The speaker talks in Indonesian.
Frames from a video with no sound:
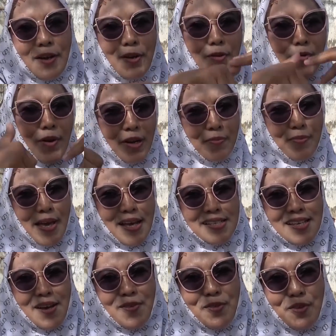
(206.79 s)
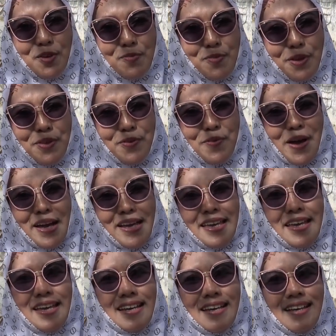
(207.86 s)
luar biasa untuk Banyuwangi.
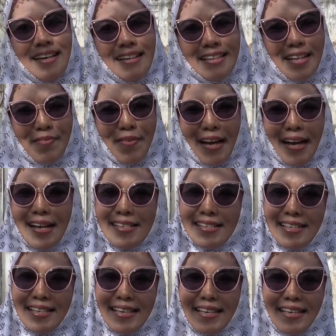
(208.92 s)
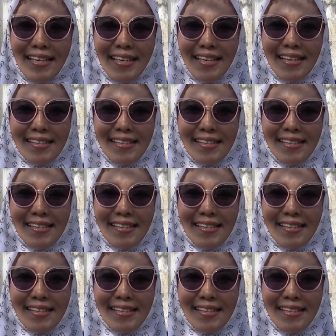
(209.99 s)
Terima kasih.